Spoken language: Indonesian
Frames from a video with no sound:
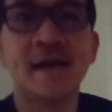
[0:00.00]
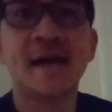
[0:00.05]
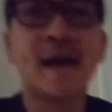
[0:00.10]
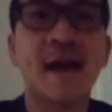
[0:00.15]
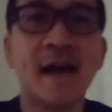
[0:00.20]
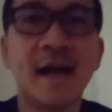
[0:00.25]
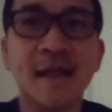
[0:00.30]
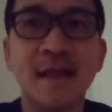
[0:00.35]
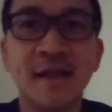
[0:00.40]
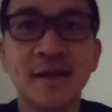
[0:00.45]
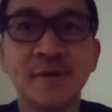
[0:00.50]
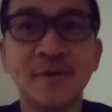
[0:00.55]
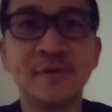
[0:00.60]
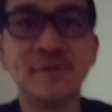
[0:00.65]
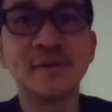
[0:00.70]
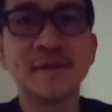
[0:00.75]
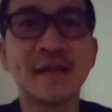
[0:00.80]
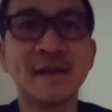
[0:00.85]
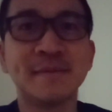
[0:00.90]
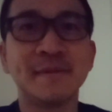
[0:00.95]
Halo,
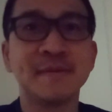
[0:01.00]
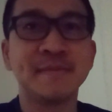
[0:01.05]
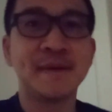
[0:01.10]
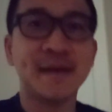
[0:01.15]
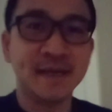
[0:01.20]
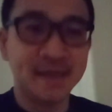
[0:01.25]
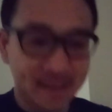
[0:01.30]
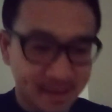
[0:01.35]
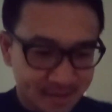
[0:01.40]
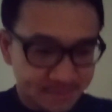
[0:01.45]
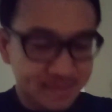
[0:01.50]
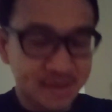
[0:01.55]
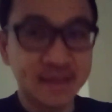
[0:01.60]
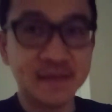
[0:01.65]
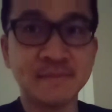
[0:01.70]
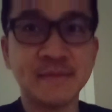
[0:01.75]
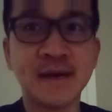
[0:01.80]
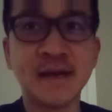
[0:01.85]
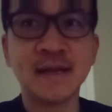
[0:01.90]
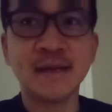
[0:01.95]
selamat pagi
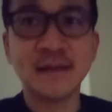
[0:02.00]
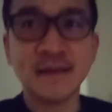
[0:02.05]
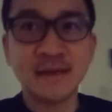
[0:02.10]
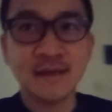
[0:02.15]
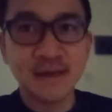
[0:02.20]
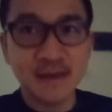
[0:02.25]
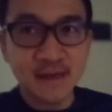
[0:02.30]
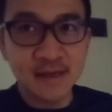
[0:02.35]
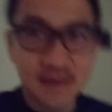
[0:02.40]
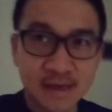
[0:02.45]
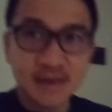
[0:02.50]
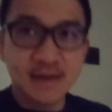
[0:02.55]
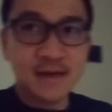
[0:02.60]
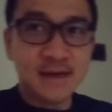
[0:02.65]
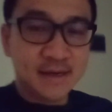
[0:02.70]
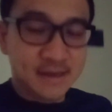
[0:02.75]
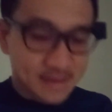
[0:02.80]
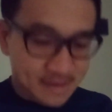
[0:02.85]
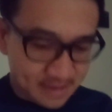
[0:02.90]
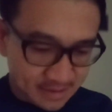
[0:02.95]
teman-teman.
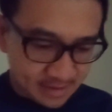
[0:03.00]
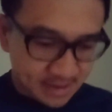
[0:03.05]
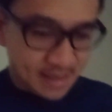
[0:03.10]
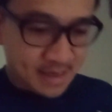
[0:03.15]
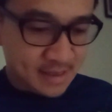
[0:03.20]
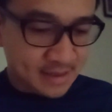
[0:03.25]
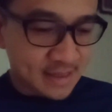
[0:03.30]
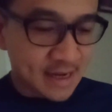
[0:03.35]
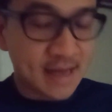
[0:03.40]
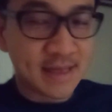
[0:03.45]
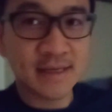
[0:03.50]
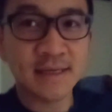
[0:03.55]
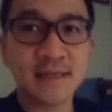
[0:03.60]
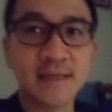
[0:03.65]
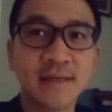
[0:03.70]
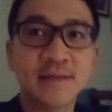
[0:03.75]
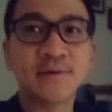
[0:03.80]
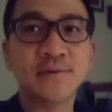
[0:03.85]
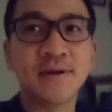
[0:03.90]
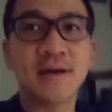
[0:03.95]
Saya saat
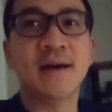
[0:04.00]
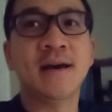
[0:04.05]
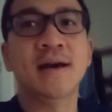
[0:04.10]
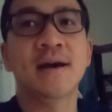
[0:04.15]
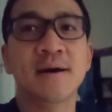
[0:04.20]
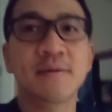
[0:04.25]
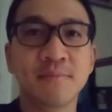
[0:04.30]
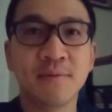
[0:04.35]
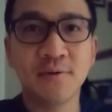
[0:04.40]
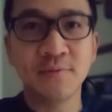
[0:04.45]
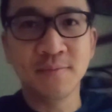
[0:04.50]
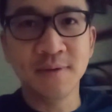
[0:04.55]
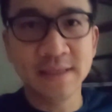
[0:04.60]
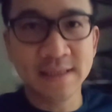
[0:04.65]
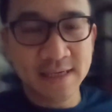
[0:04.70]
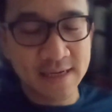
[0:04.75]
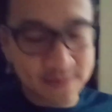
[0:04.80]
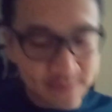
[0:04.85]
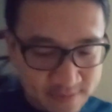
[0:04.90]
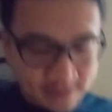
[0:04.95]
ini sudah mau
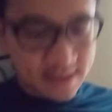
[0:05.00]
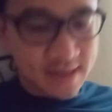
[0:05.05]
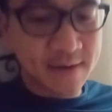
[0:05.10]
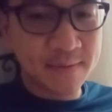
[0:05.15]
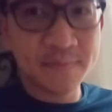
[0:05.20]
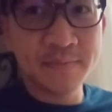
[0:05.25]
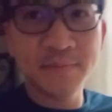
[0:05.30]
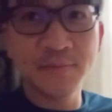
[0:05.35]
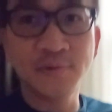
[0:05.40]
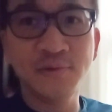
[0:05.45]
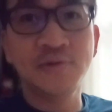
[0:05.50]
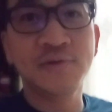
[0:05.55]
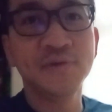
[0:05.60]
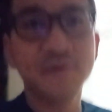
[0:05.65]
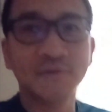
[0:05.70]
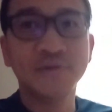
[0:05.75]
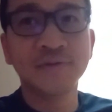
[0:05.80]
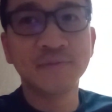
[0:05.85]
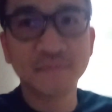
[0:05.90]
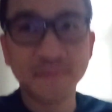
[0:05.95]
bersiap-siap
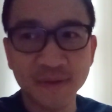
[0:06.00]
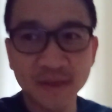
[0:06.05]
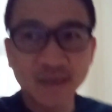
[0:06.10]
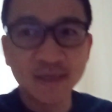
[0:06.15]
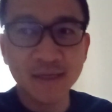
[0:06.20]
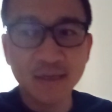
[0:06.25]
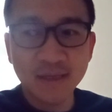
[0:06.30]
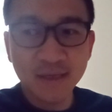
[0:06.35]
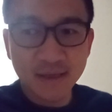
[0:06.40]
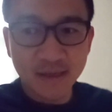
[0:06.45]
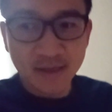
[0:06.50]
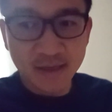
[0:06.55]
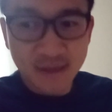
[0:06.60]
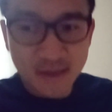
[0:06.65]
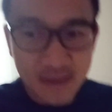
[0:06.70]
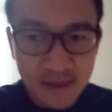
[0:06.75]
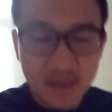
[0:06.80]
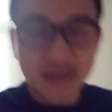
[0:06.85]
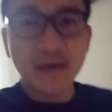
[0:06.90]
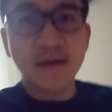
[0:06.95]
untuk pergi
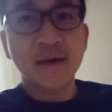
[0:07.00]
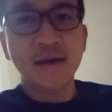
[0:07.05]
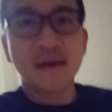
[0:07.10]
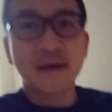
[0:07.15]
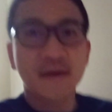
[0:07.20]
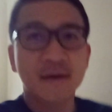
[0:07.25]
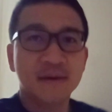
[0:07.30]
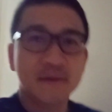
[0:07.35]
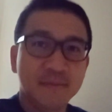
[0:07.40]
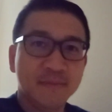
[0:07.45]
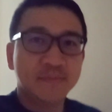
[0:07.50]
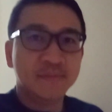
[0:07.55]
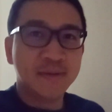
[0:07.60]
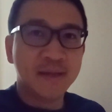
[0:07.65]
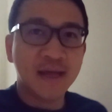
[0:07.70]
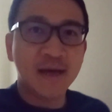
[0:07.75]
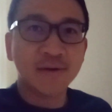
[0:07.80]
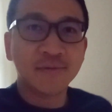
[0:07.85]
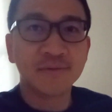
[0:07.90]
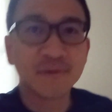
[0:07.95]

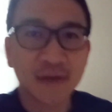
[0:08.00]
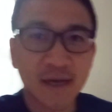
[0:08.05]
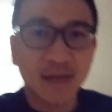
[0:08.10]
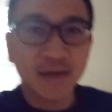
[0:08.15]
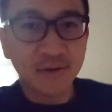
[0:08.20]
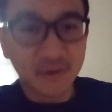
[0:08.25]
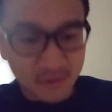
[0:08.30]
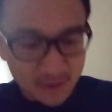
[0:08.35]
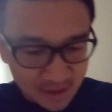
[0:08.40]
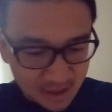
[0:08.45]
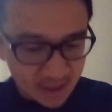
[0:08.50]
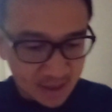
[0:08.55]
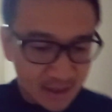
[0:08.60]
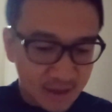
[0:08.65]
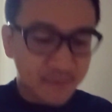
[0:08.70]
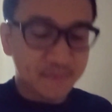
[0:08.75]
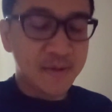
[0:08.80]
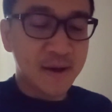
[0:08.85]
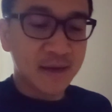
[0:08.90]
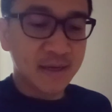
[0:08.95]
melakukan
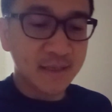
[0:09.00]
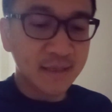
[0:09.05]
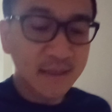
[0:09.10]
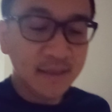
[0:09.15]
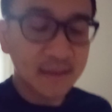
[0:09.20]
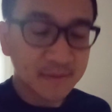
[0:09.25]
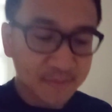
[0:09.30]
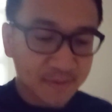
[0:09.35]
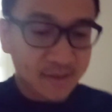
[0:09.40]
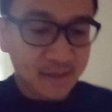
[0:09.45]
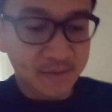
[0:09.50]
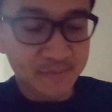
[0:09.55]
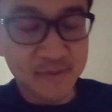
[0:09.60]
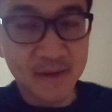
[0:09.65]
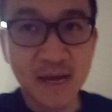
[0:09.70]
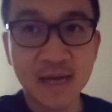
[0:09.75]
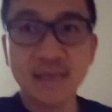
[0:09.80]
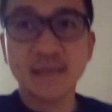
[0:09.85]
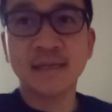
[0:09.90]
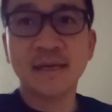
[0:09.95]
olahraga pagi seperti
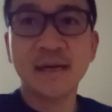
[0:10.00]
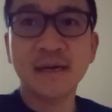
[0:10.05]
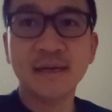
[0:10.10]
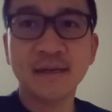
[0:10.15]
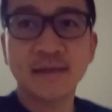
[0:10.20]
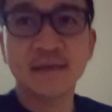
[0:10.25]
biasa.